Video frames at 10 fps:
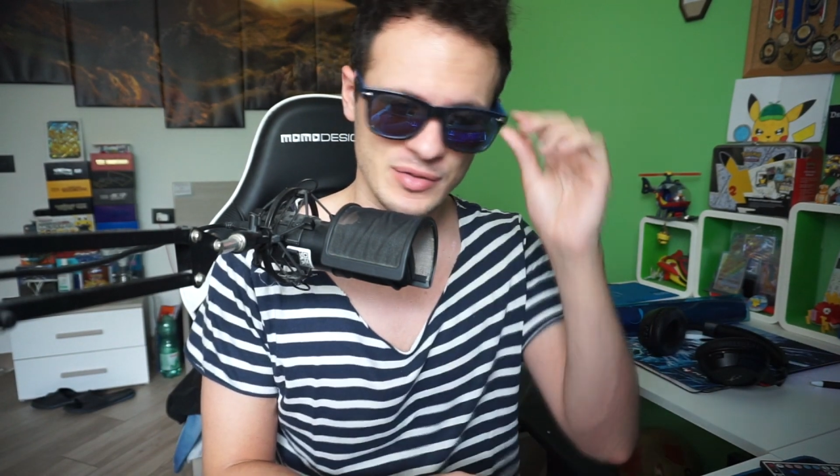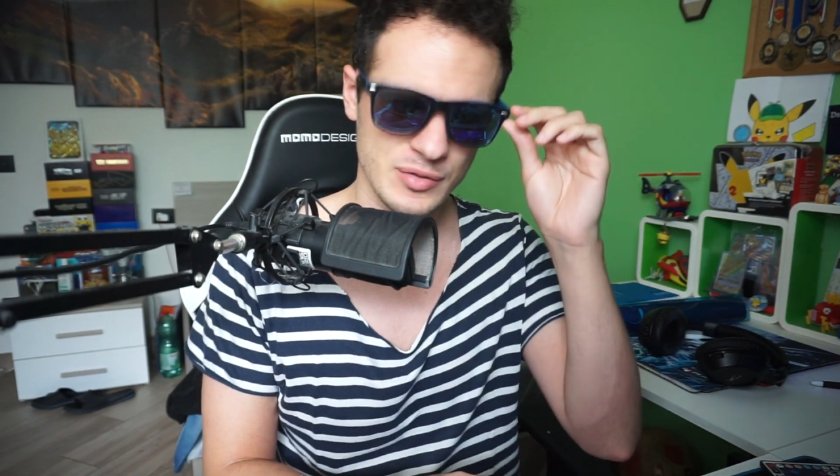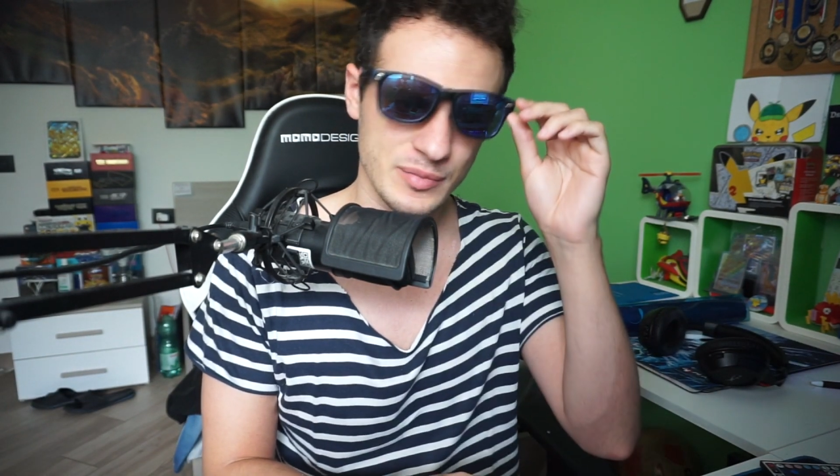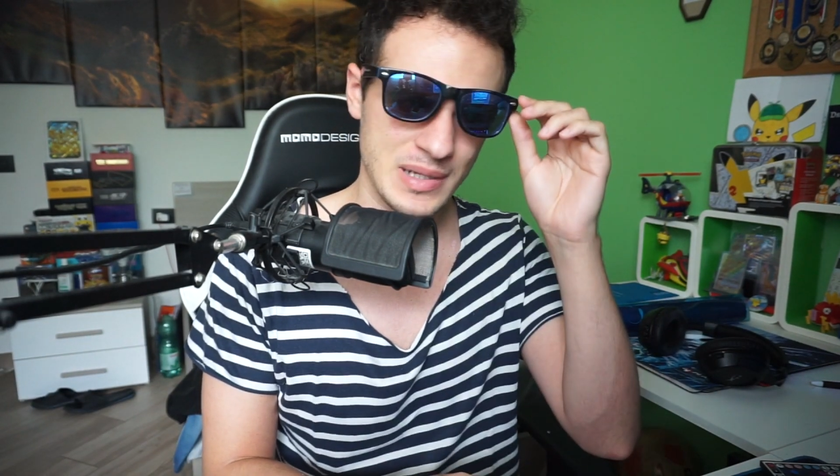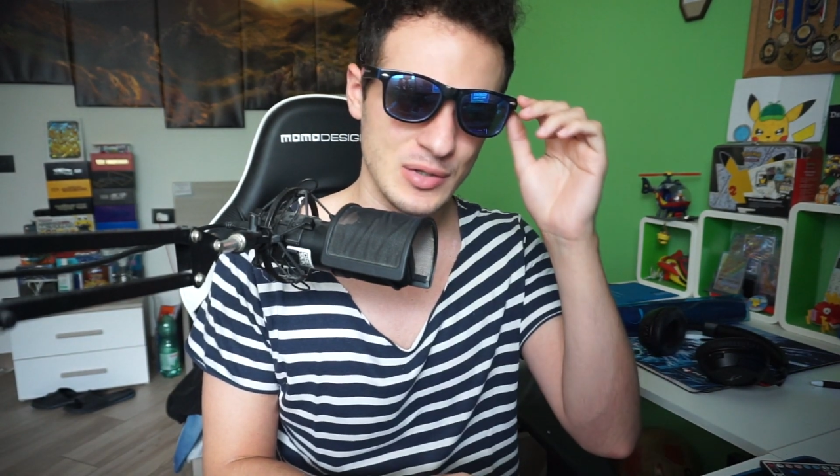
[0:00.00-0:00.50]
se
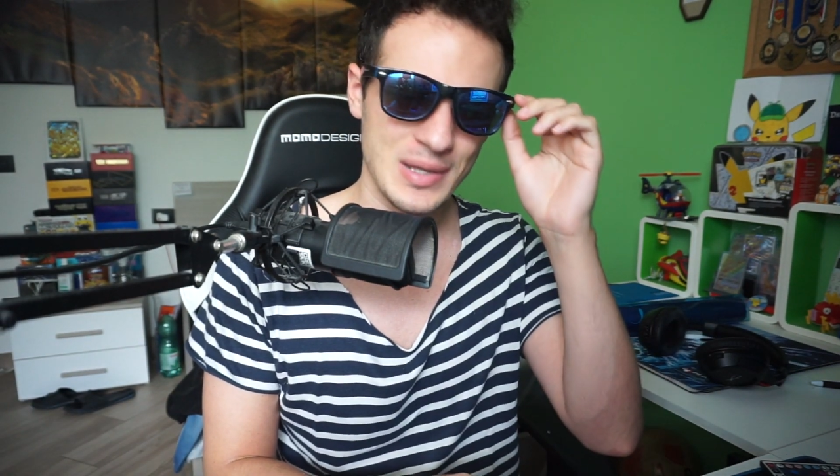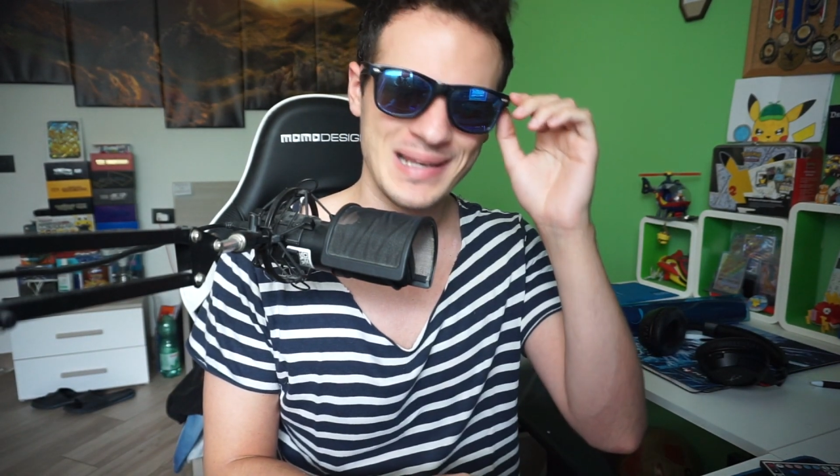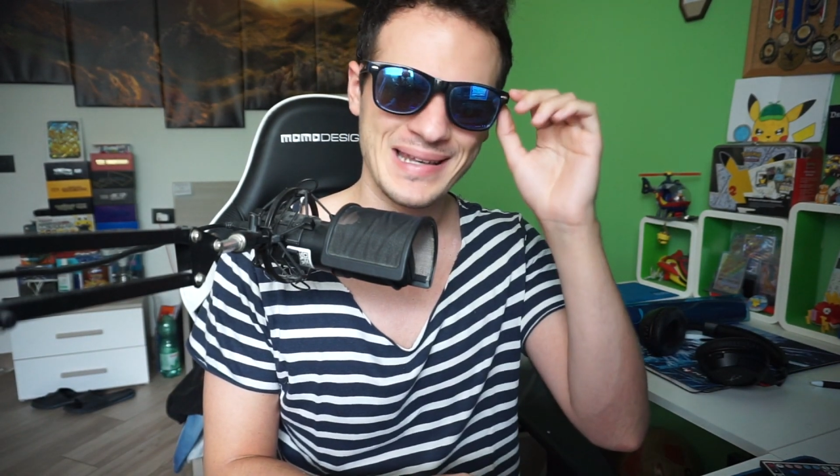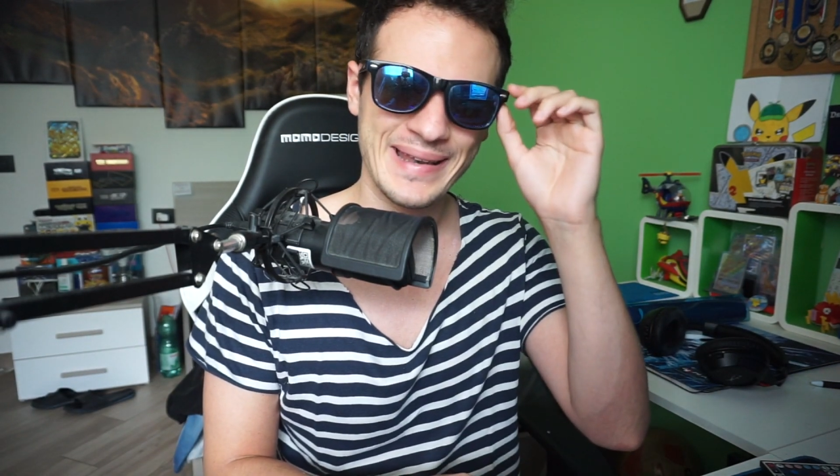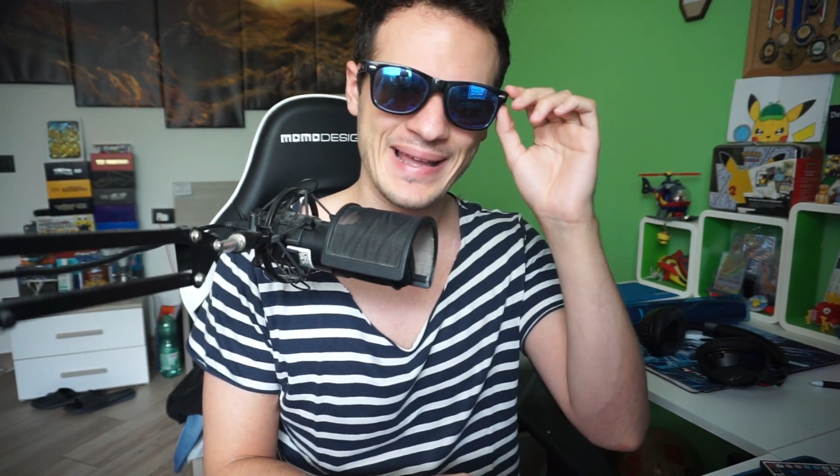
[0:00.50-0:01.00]
non sbaglio
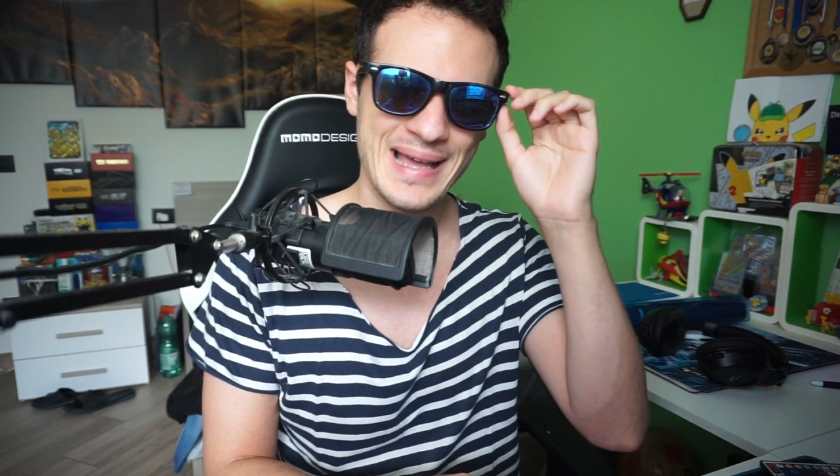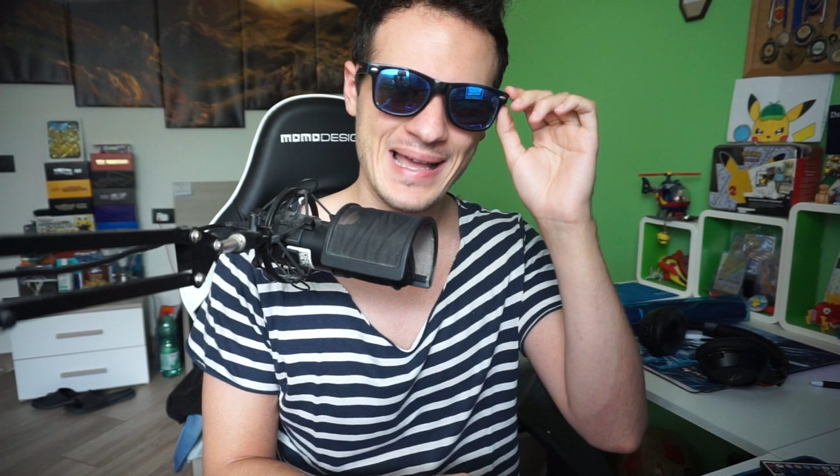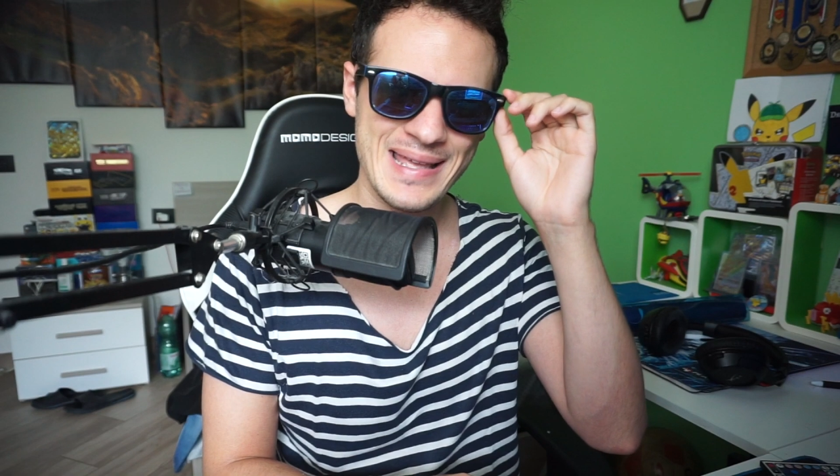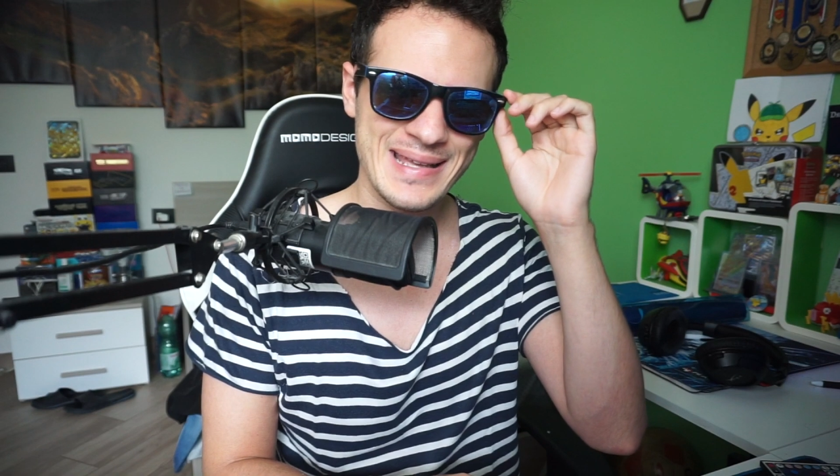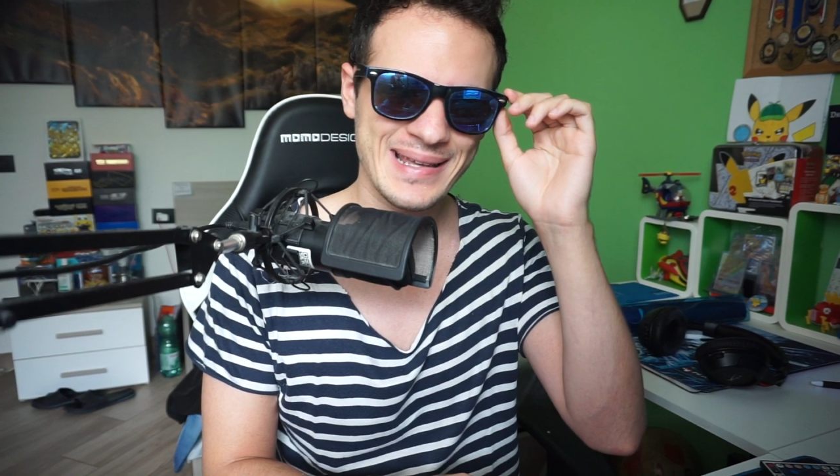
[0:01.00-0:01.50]
ai
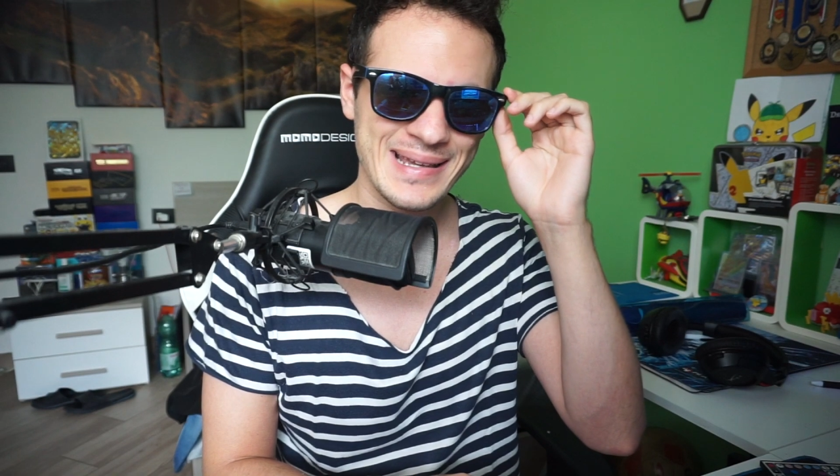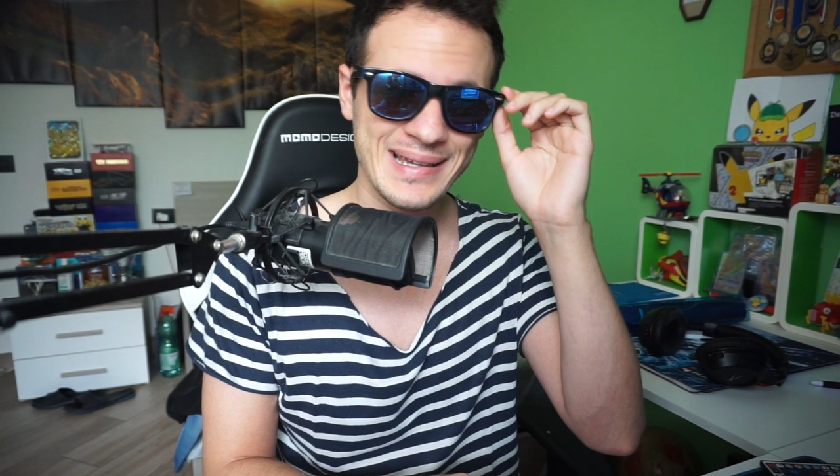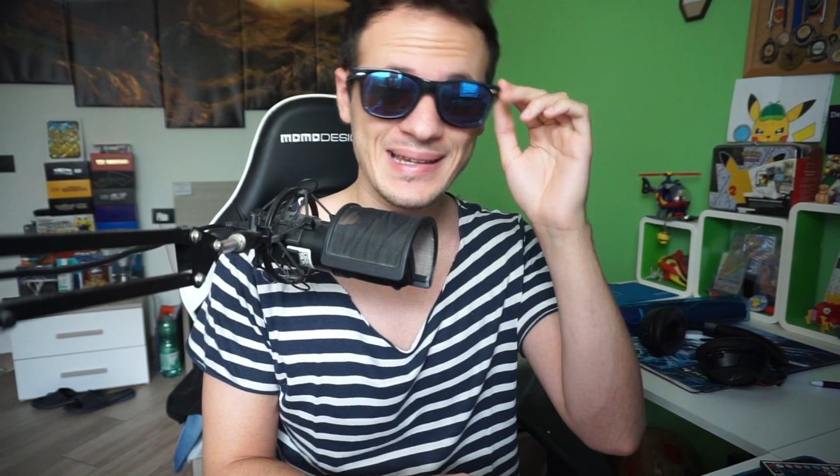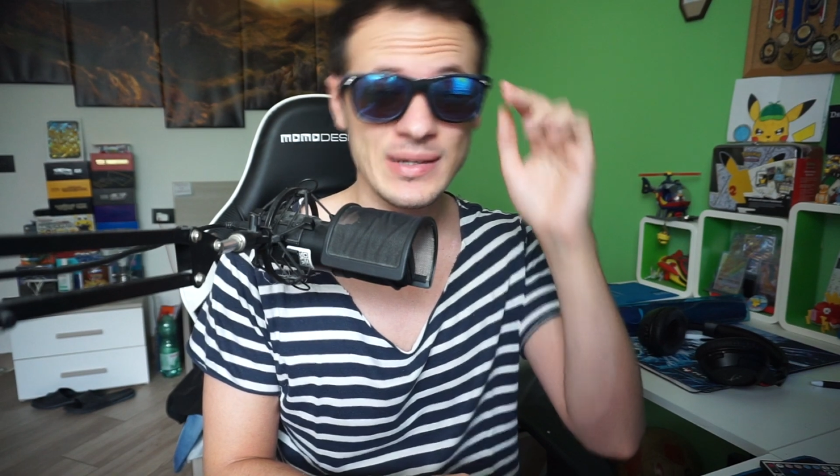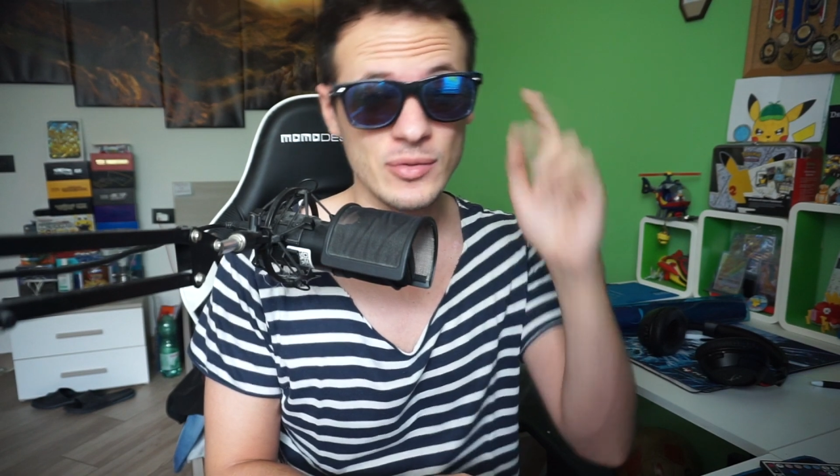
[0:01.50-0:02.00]
Nike,